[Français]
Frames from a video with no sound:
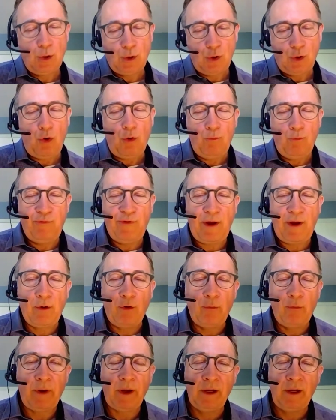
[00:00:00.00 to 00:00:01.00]
on pouvait
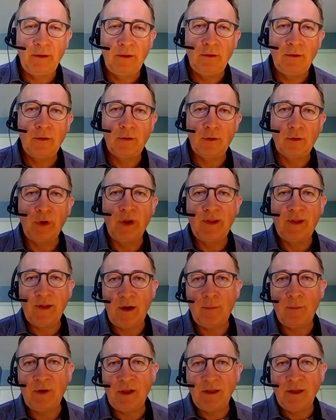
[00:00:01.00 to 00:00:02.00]
comprendre qu'on était
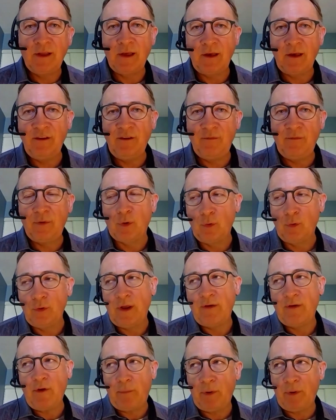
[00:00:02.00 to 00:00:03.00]
en pleine crise et qu'on
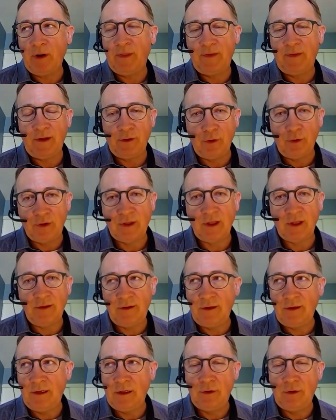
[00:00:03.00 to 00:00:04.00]
n'avait pas le temps de
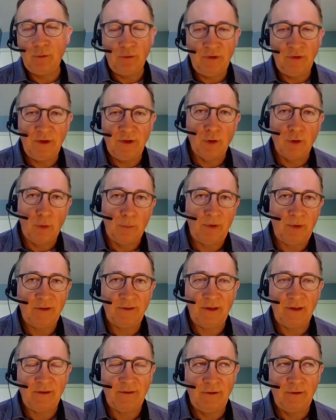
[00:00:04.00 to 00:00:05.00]
traiter les dossiers de
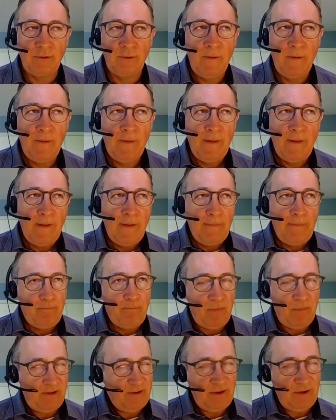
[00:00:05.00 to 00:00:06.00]
compensation,
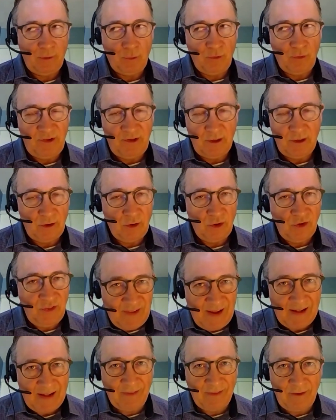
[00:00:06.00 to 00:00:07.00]
mais ces dossiers-là
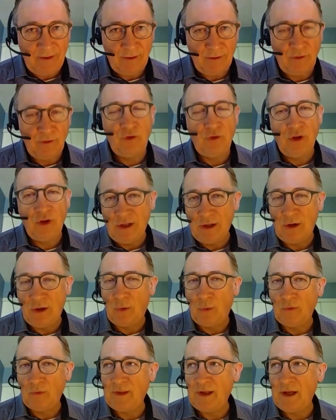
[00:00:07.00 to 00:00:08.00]
datent d'il y a
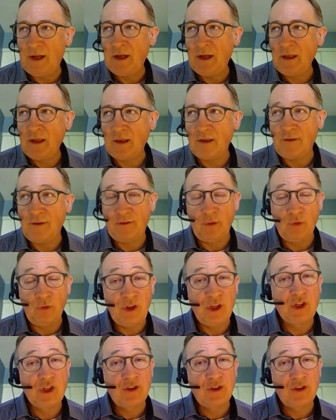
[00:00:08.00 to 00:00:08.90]
longtemps, ils sont déjà